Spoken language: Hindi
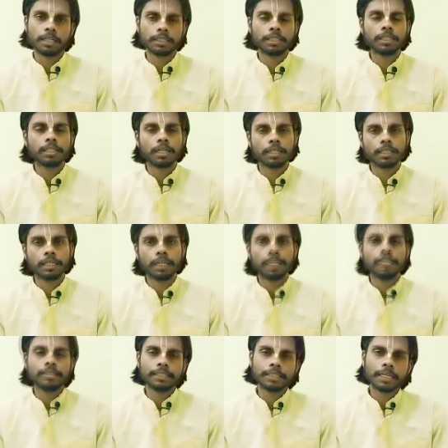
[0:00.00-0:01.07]
ग्रसित रहते
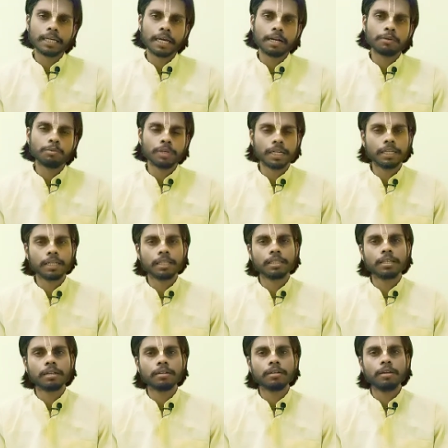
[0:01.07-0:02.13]
हैं जिसके कारण उन्हें
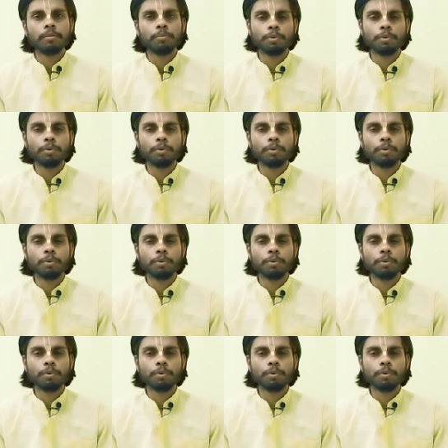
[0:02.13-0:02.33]
निरंतर